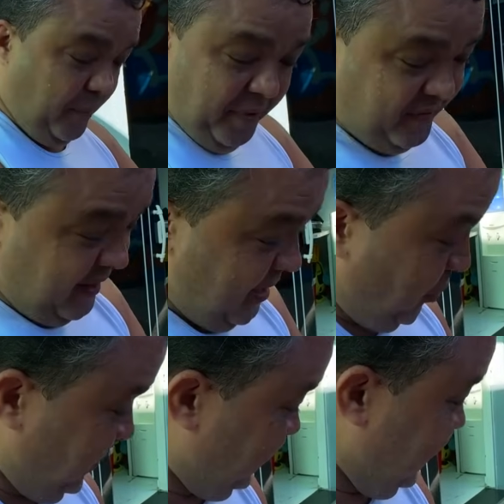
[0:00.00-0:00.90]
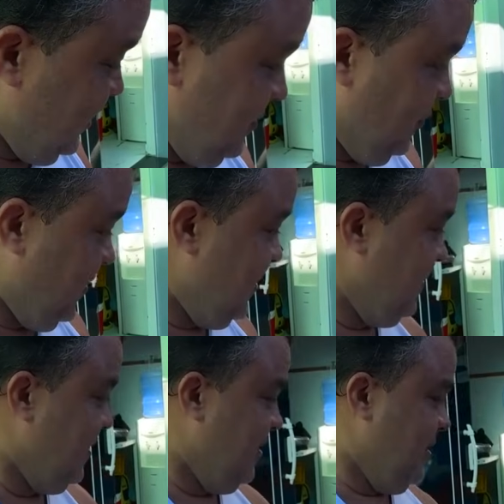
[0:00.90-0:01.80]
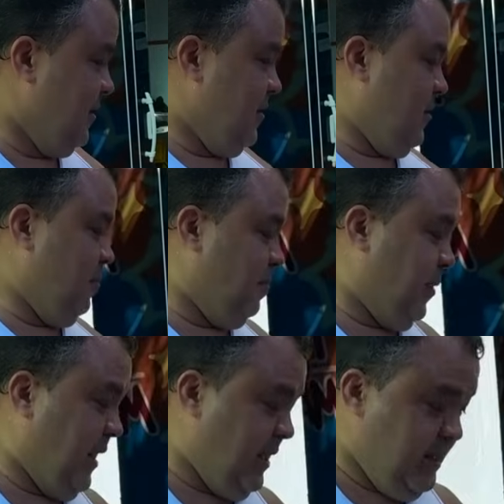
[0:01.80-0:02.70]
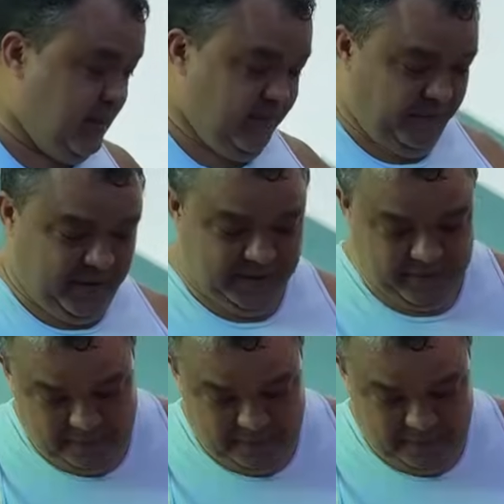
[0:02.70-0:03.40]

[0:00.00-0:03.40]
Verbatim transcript: pensei que ia acontecer isso, velho. Aí, velho.